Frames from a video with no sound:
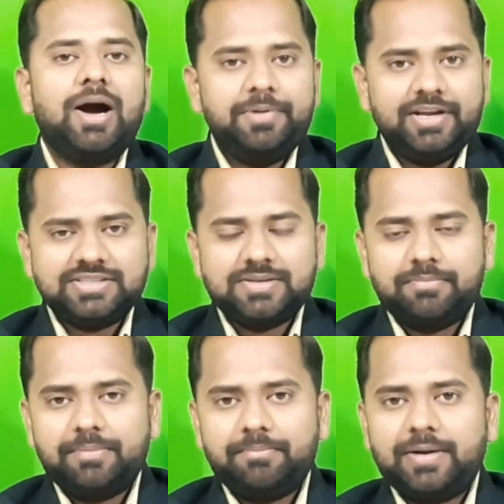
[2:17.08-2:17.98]
अप्लीकेशन
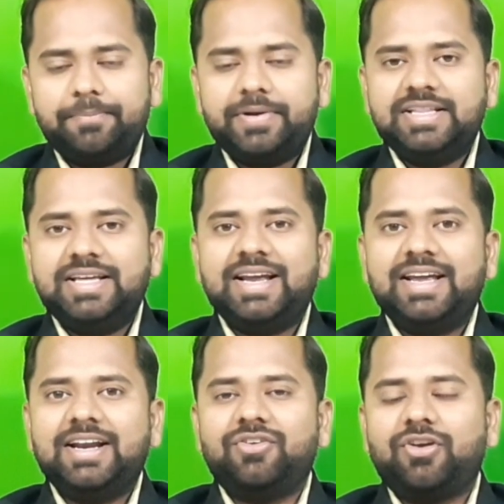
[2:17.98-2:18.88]
नंबर अपना दे
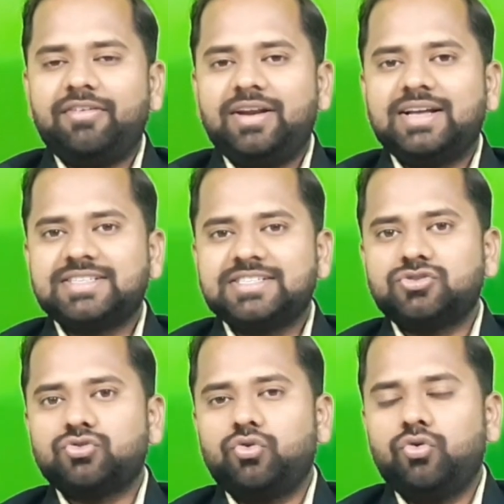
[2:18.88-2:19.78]
रहे हैं ड्राइविंग
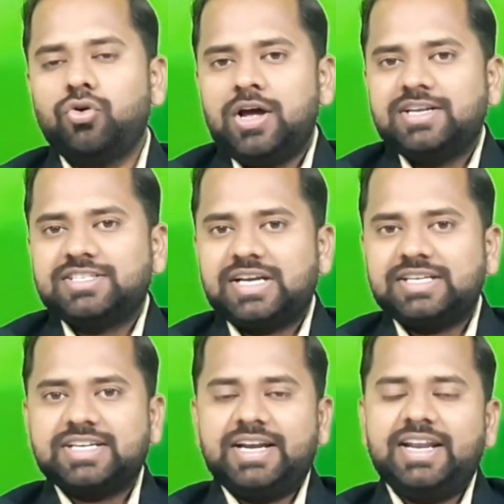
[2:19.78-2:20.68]
लाइसेंस को
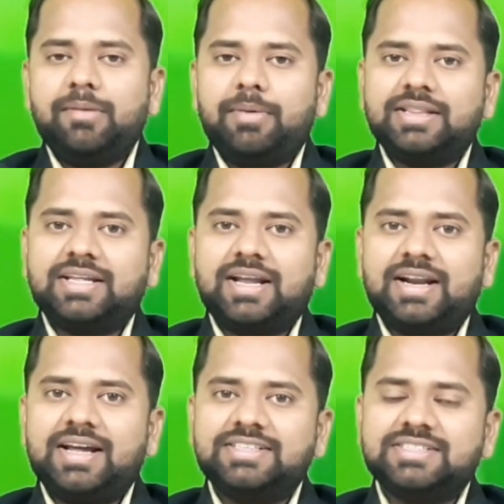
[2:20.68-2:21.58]
सर्च करने की बात कर
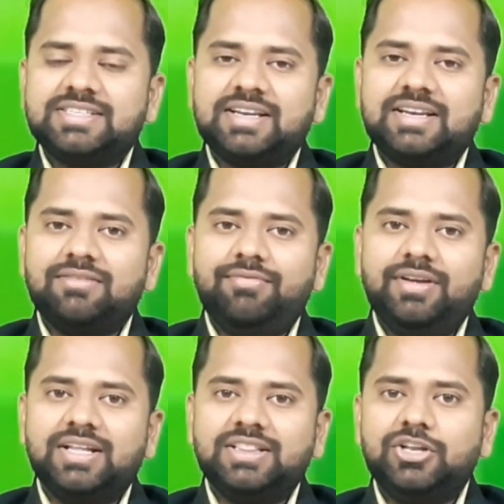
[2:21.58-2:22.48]
रहे हैं जिससे
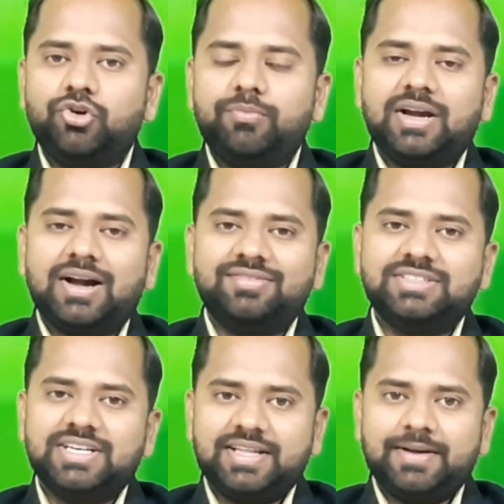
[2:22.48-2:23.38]
विगत दिनों में काफ़ी
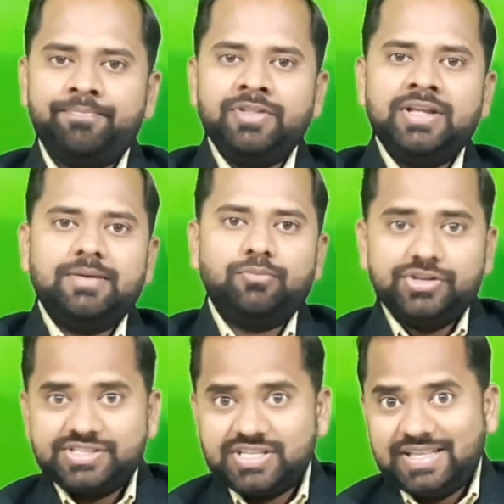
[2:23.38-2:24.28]
ज़्यादा
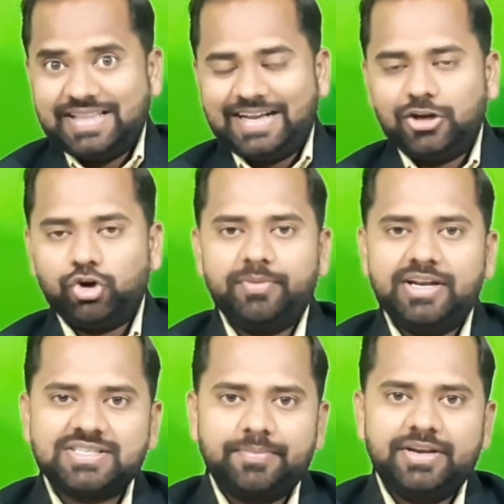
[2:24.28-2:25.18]
बुरी स्थिति देखने को
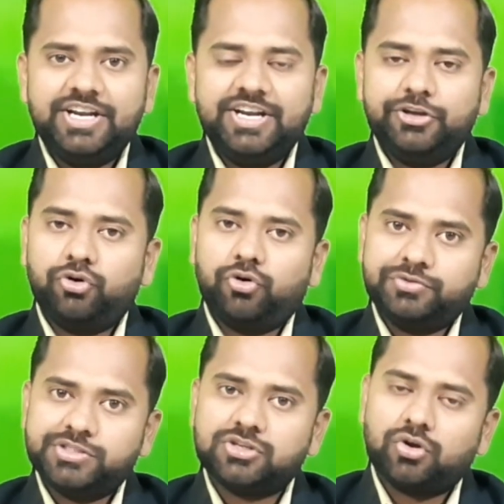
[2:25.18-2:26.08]
मिली सभी डी टी
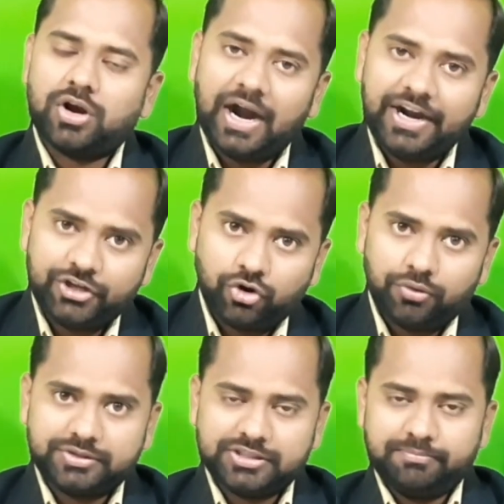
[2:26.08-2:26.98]
ऑफिस और आर टी
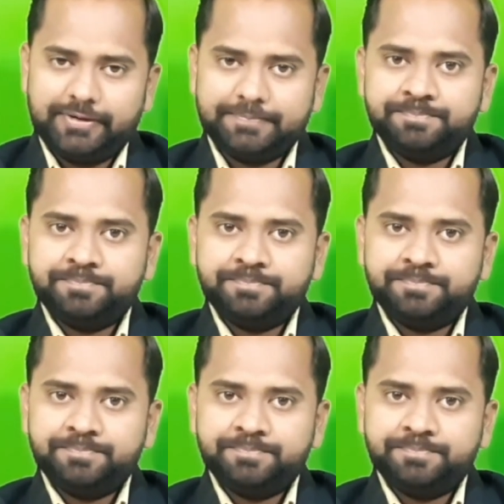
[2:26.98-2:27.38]
ऑफिस में